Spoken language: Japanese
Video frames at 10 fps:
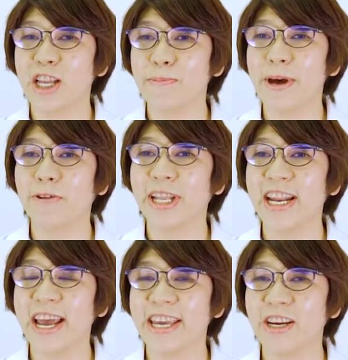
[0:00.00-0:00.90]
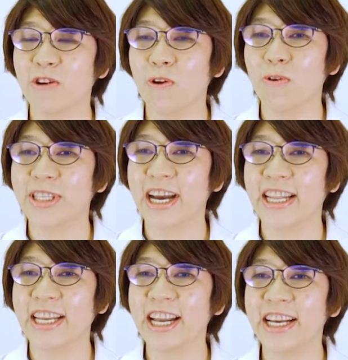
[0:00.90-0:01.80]
卵なら1個、お
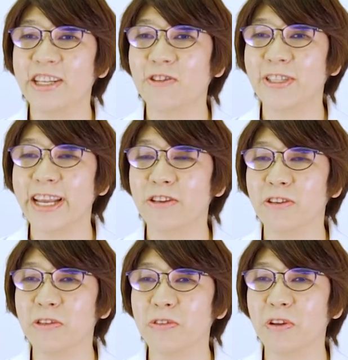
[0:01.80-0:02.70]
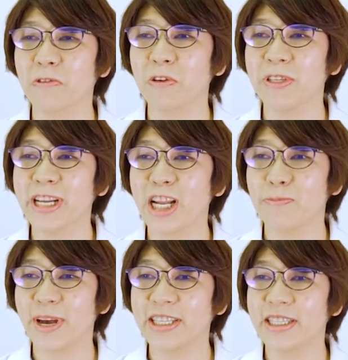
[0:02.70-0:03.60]
魚なら1くれというところになり
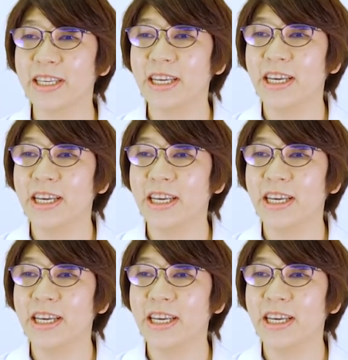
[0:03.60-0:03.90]
ます。